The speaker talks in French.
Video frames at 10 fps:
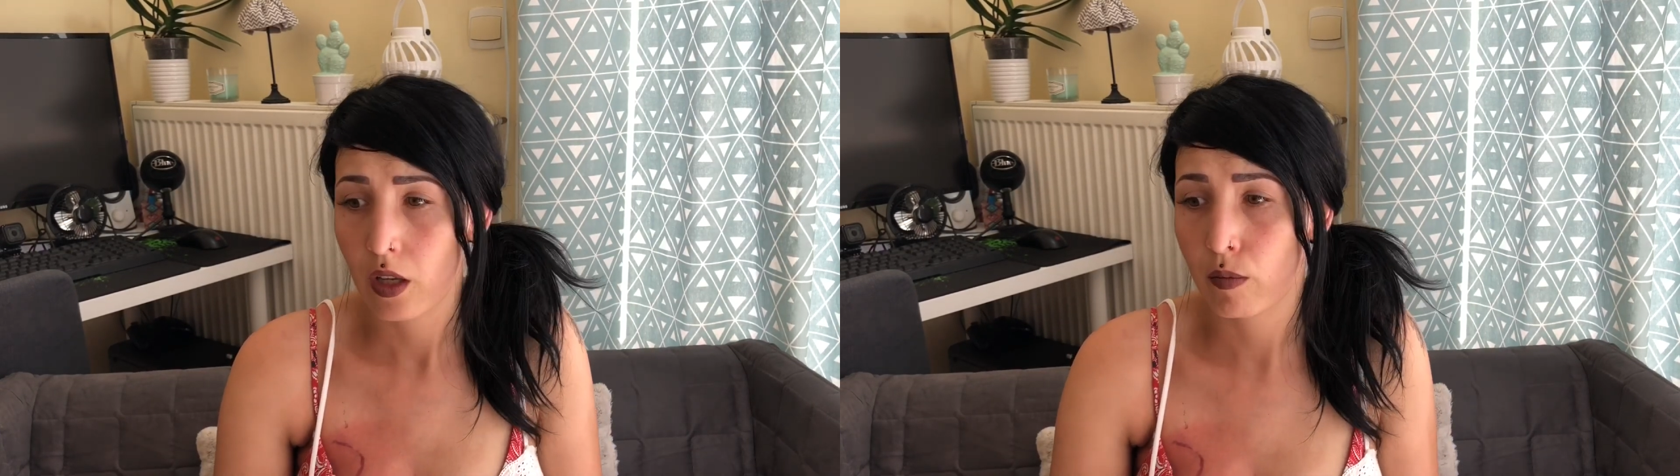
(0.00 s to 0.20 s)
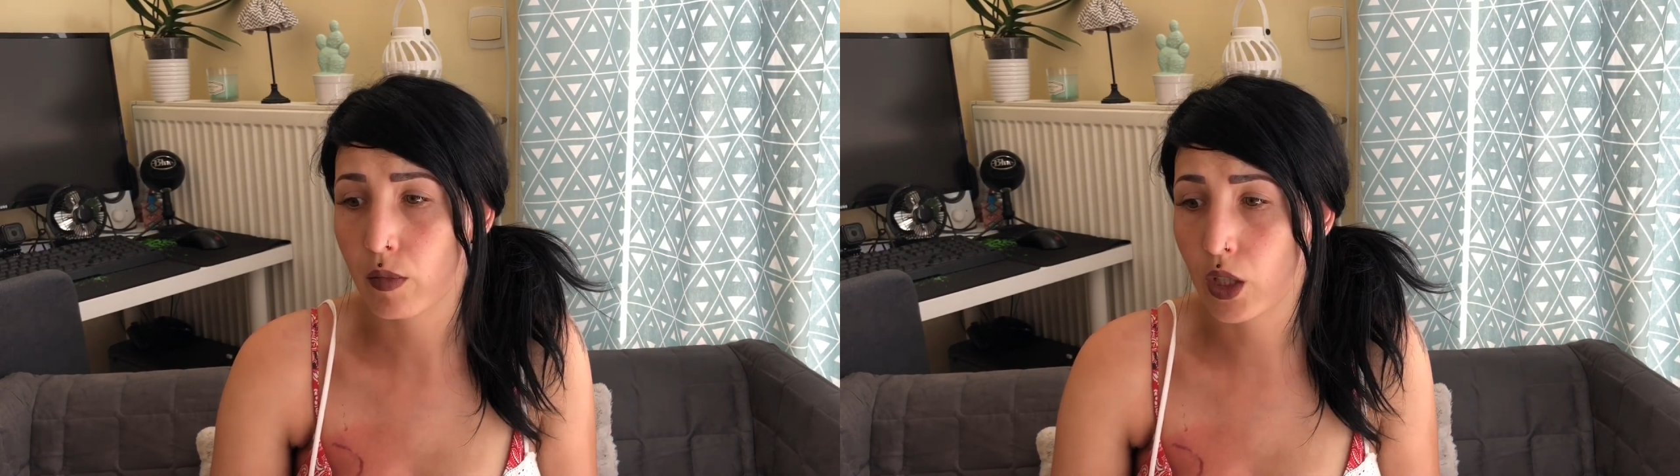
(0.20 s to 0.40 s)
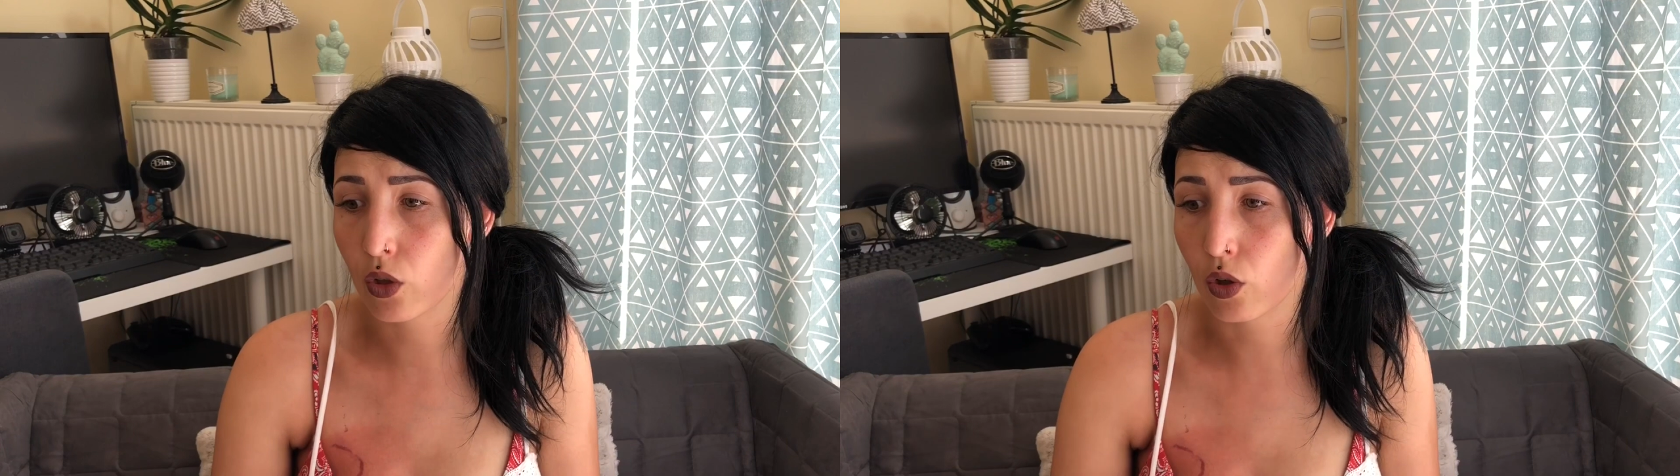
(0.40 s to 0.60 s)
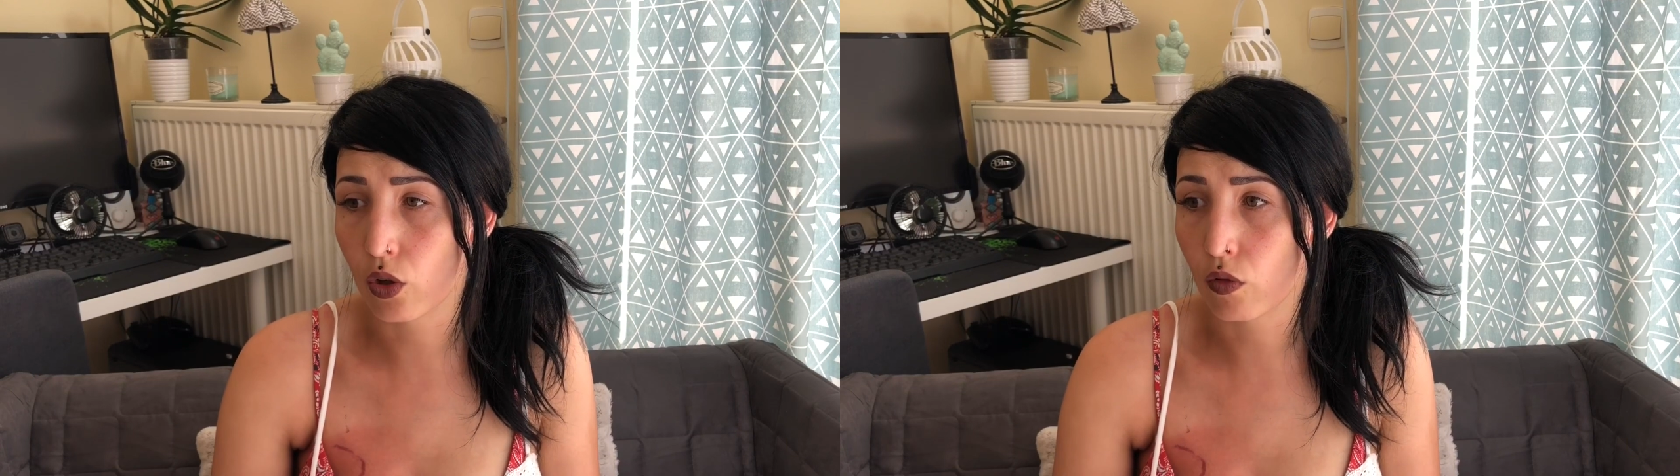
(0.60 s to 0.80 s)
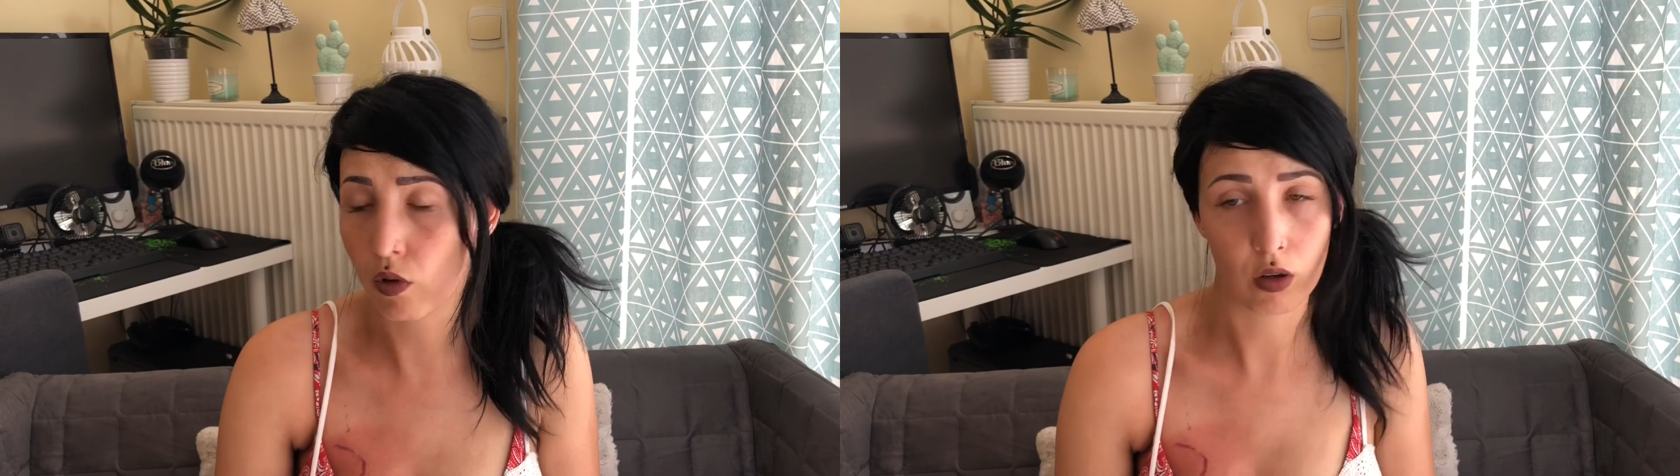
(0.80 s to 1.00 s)
Mais
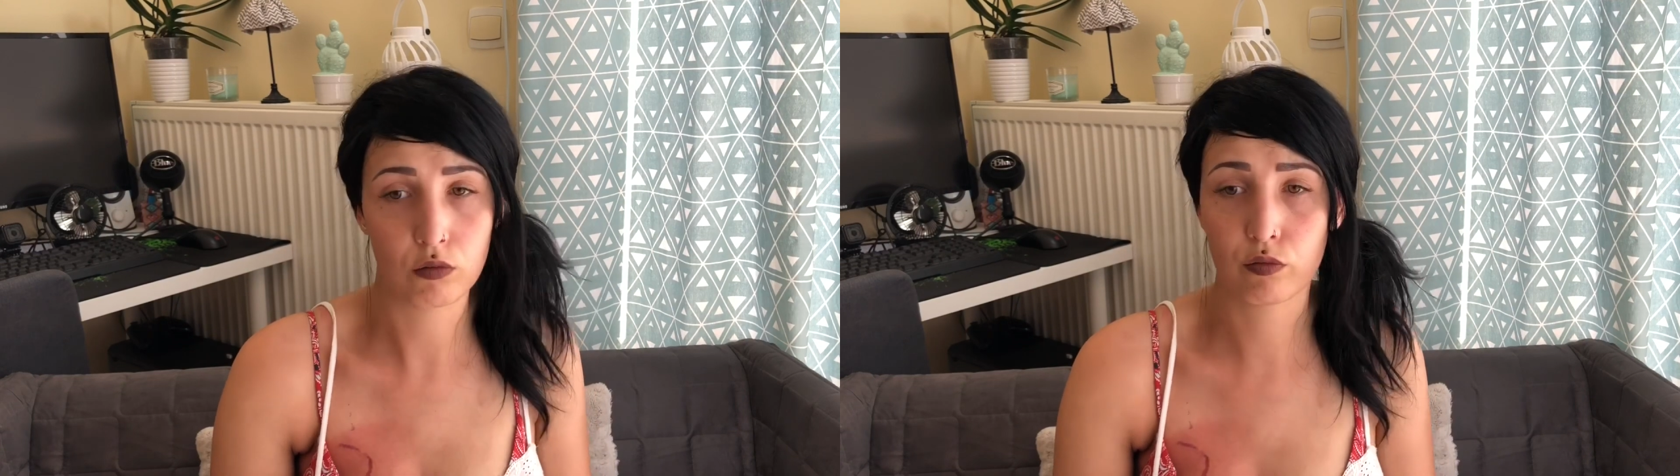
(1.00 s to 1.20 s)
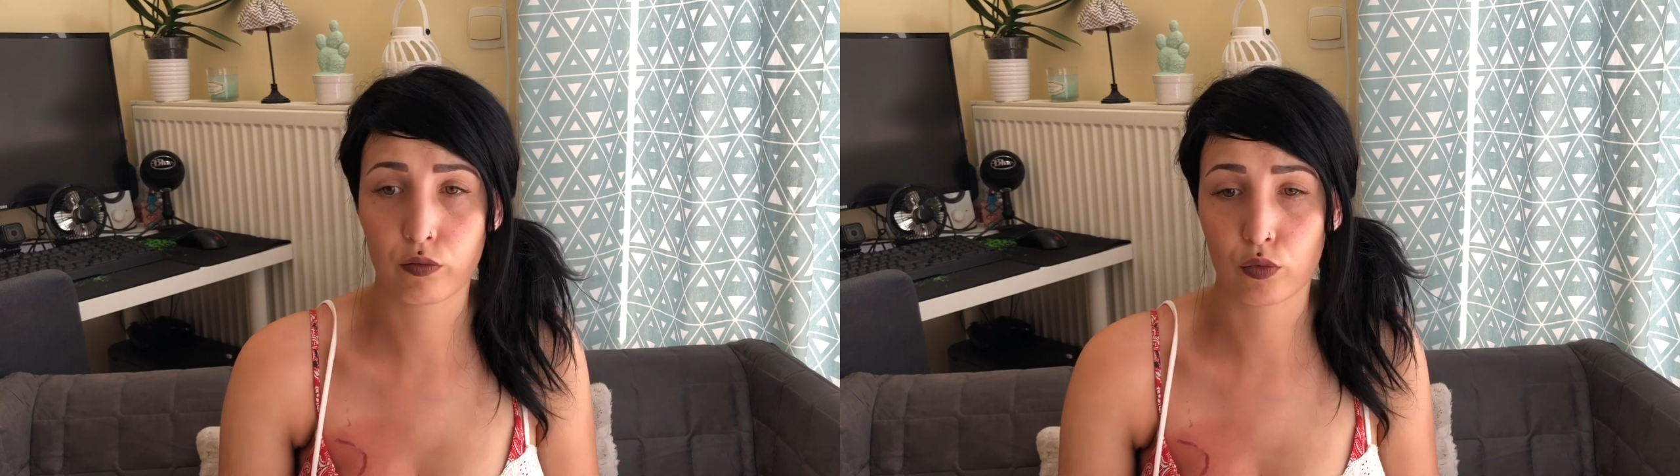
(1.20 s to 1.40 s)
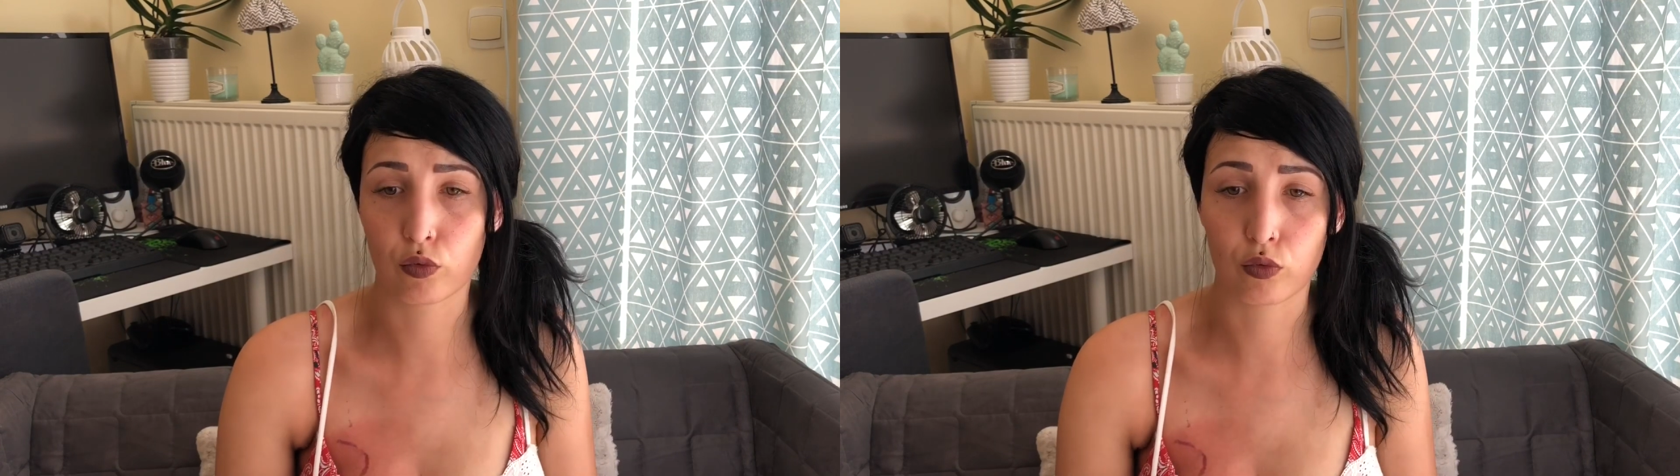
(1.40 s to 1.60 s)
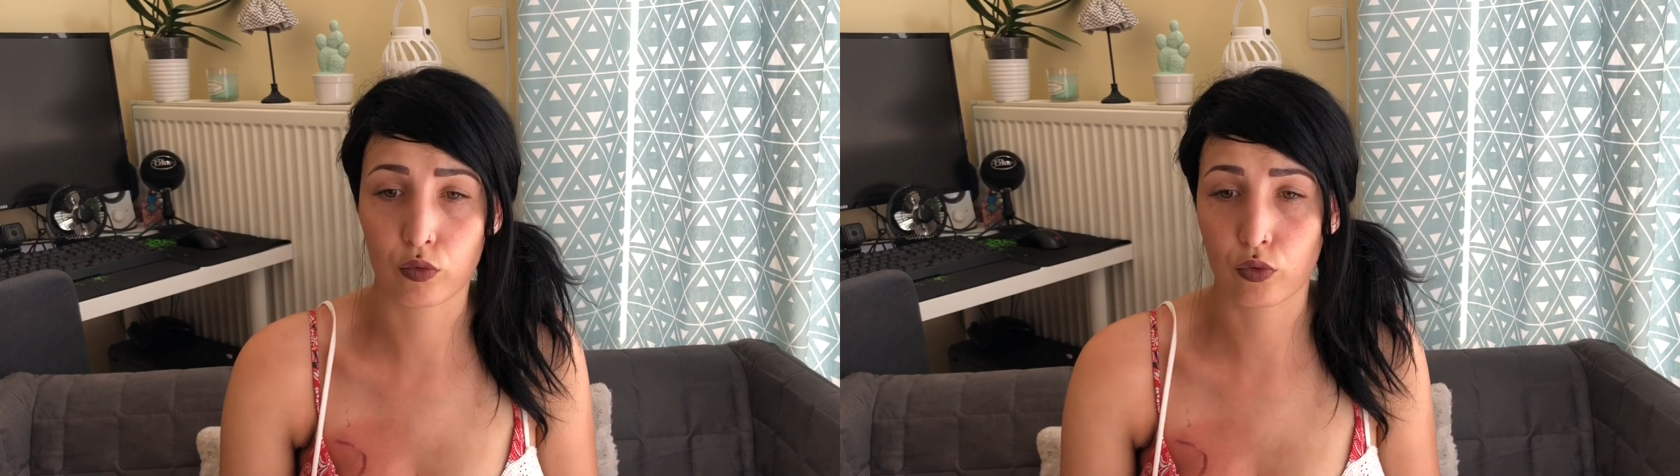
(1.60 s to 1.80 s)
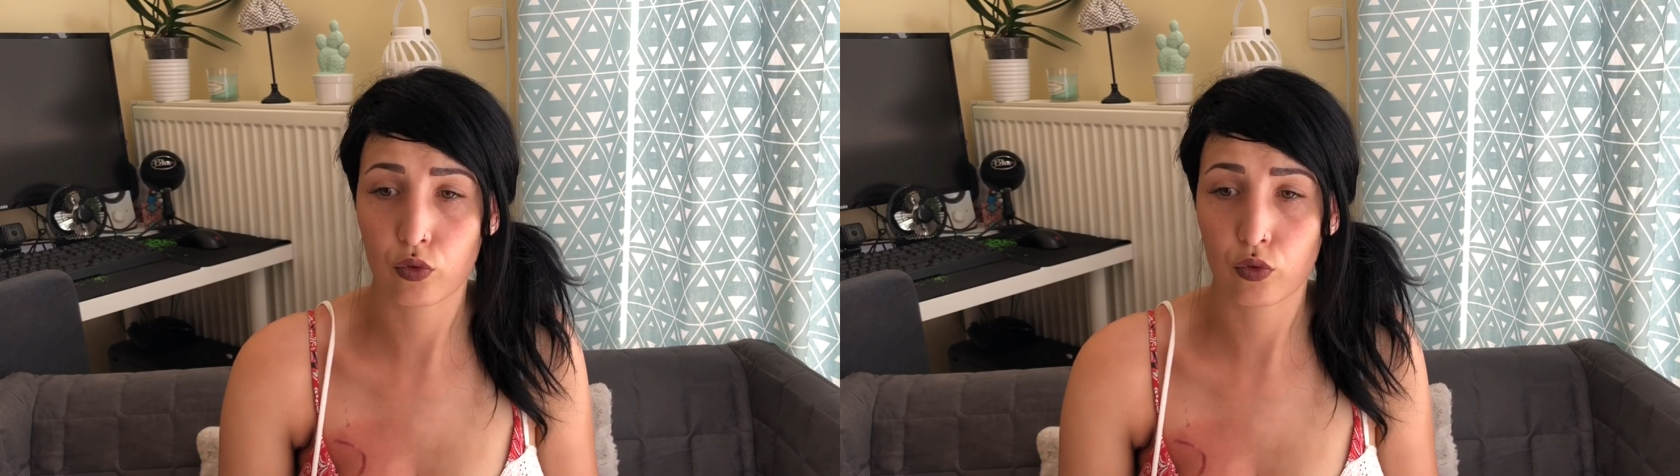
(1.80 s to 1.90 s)
voilà, pour